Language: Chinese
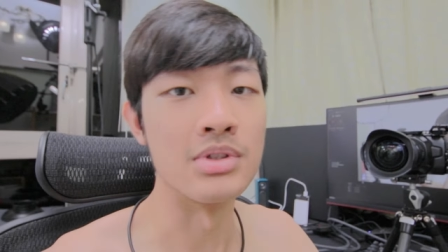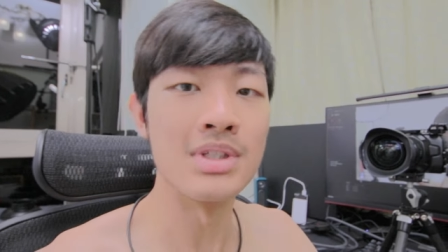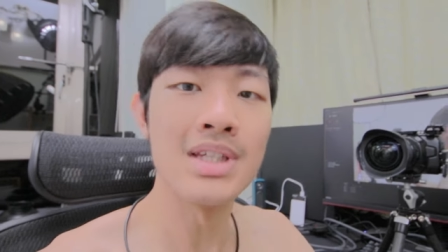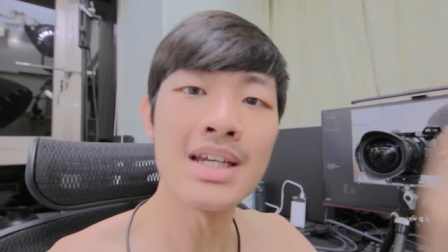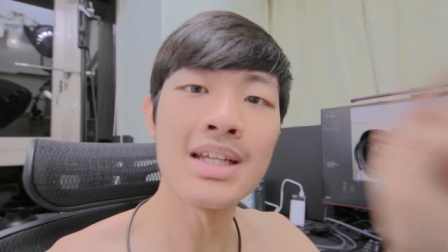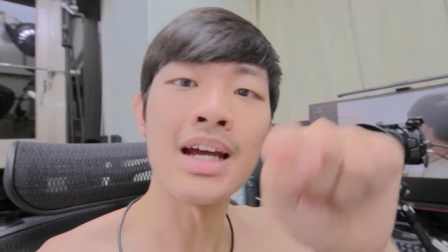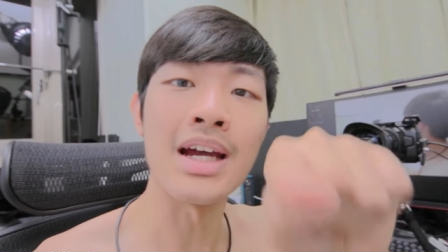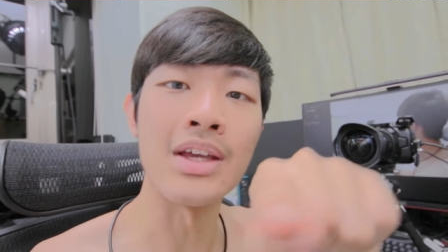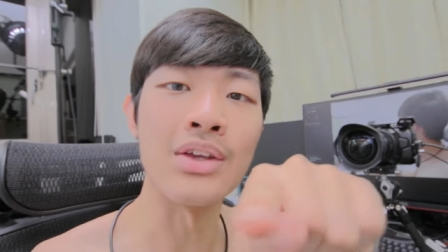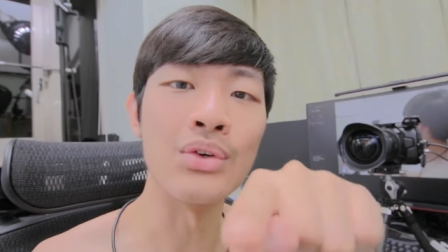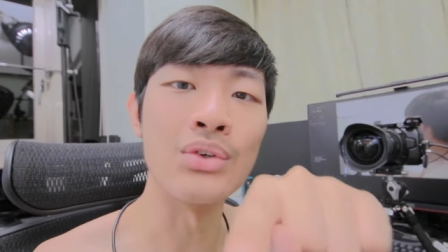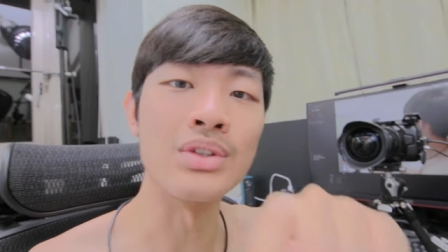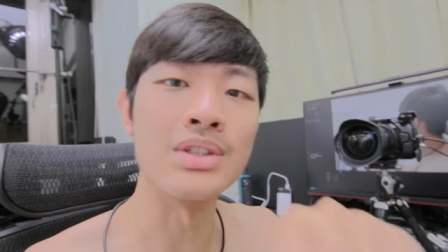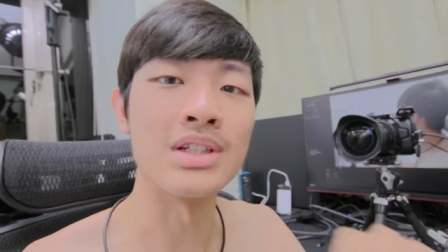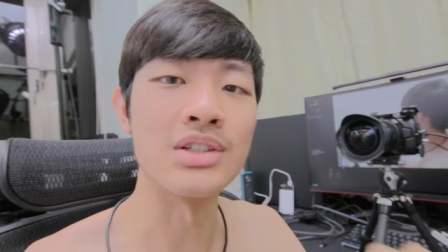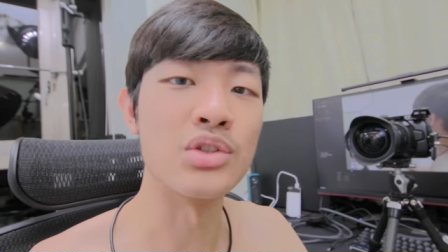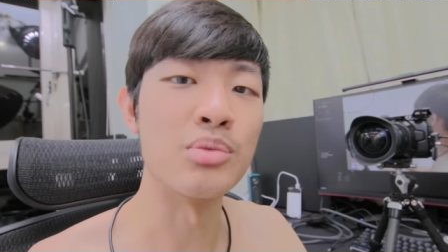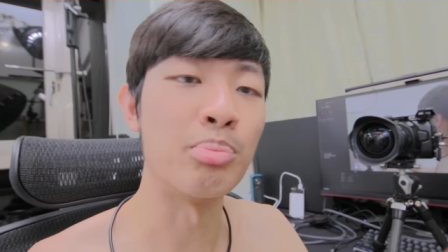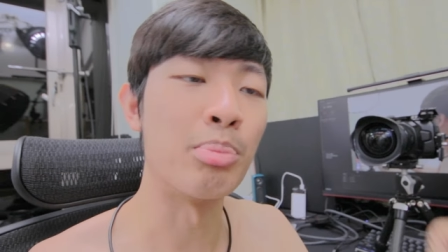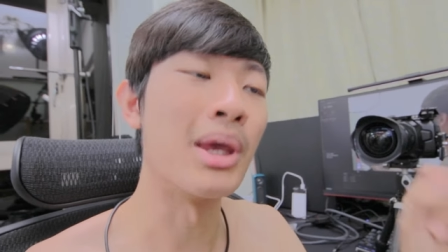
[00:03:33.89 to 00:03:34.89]
这一台有点
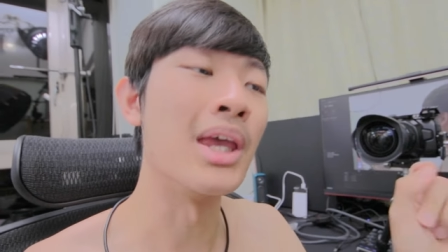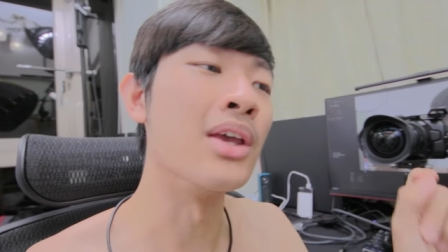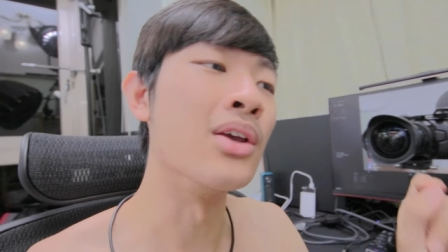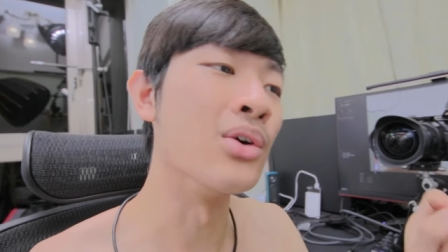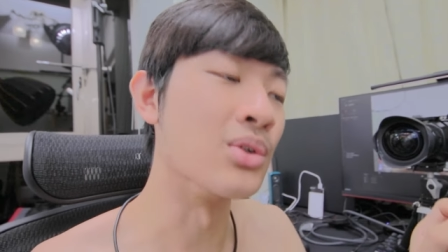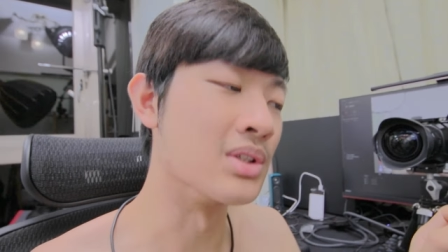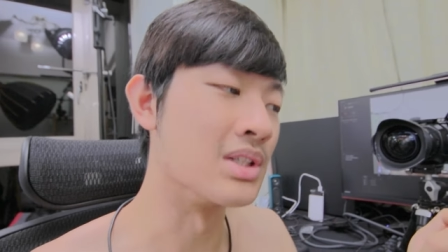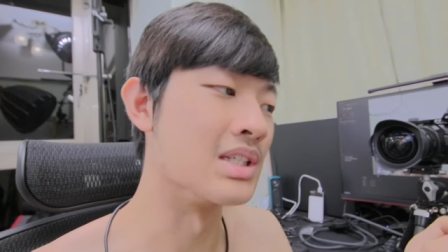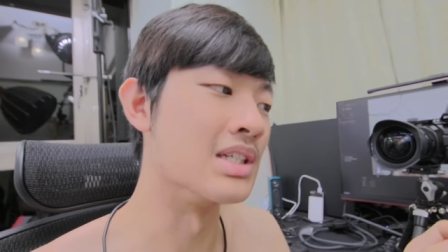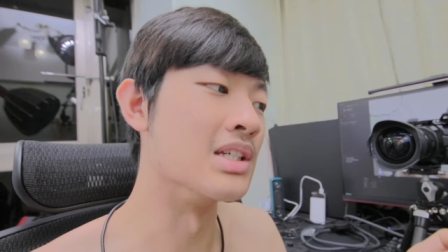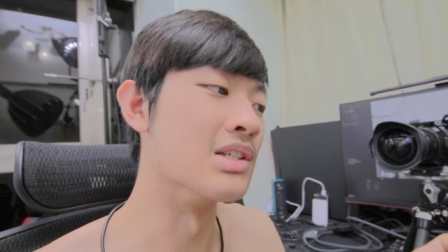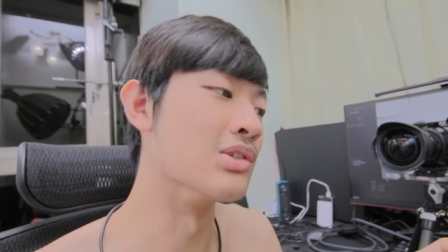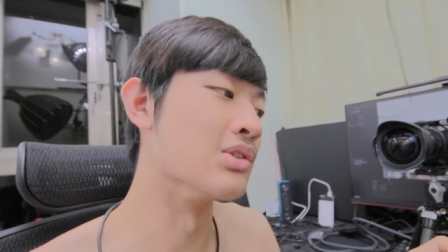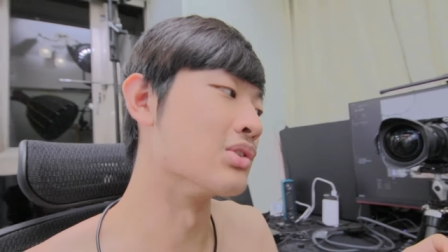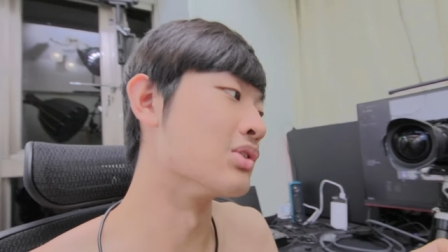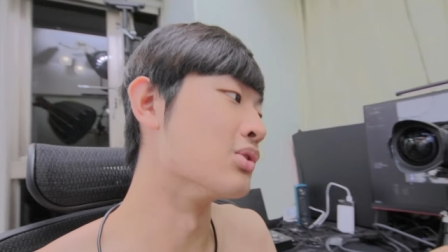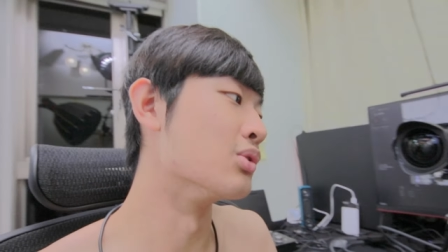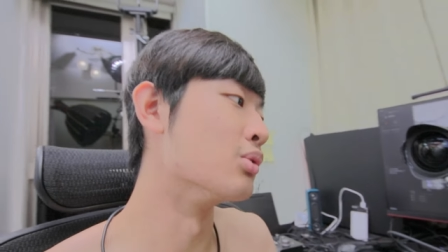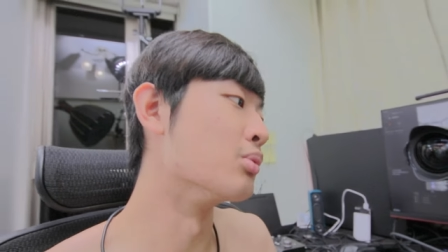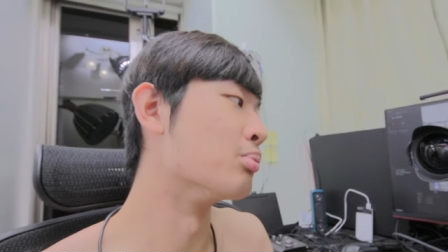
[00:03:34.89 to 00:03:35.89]
像是备用机，就
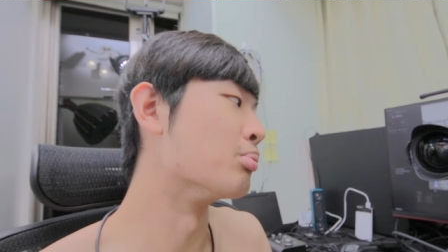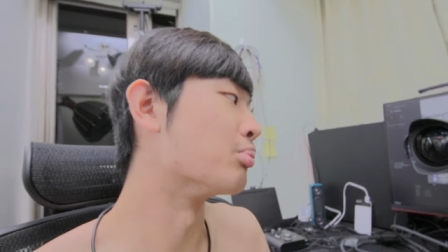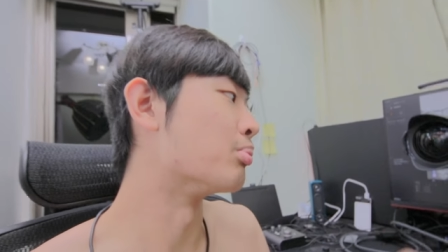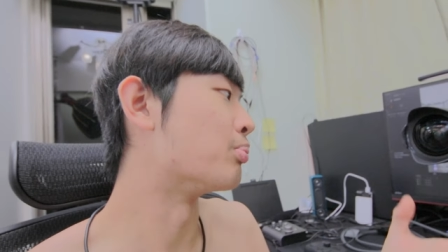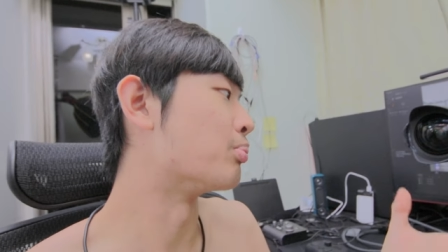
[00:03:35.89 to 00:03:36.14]
是。